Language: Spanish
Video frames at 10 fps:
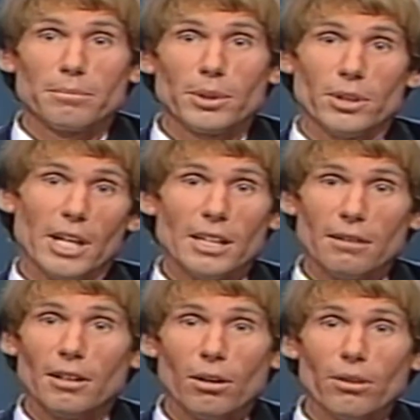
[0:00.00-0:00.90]
pero es que hay
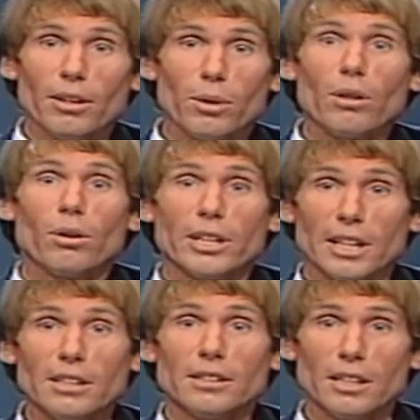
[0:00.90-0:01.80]
que verlos de acuerdo a lo que
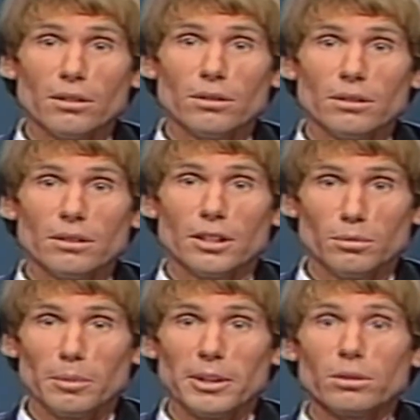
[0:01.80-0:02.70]
están diciendo en
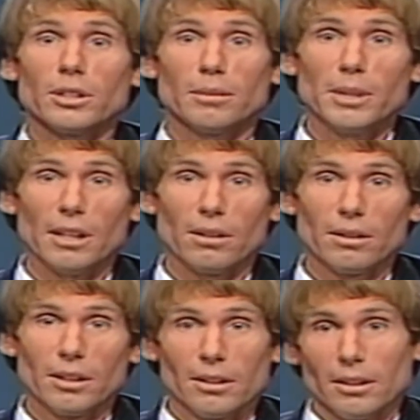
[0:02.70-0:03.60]
un momento determinado.
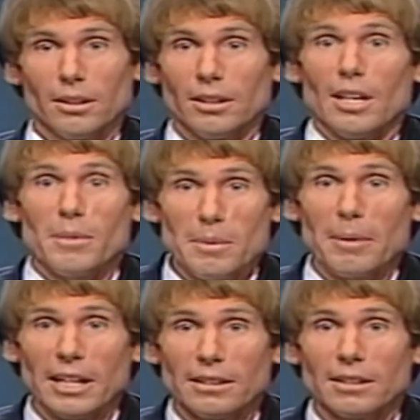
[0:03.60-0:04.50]
Y a mí me
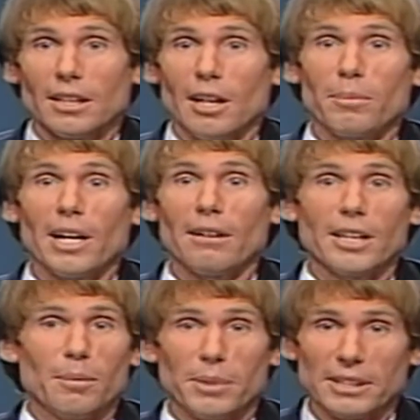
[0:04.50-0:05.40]
parece que las
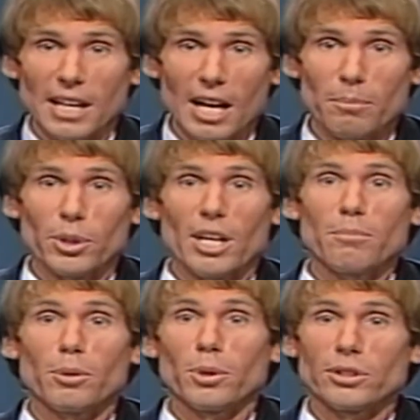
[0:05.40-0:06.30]
palabras expresadas, por
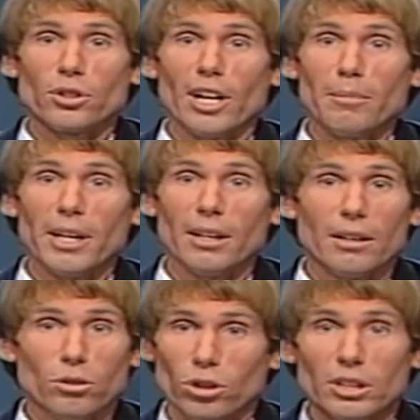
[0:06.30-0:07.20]
ejemplo, por el señor Almeida,
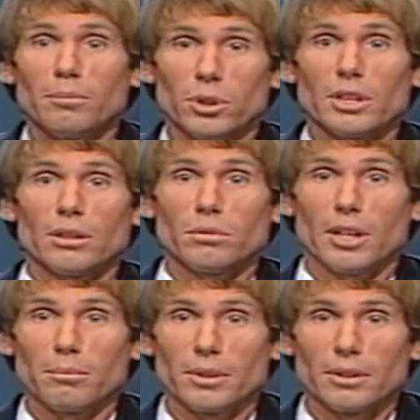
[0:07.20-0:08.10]
no están mostrando un
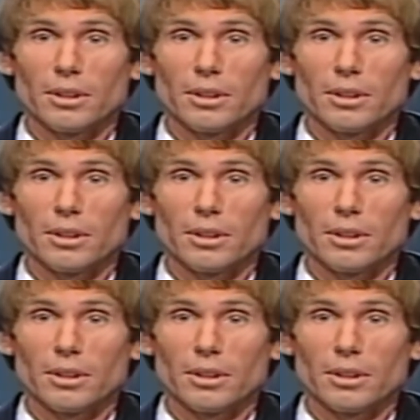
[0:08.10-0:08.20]
cambio.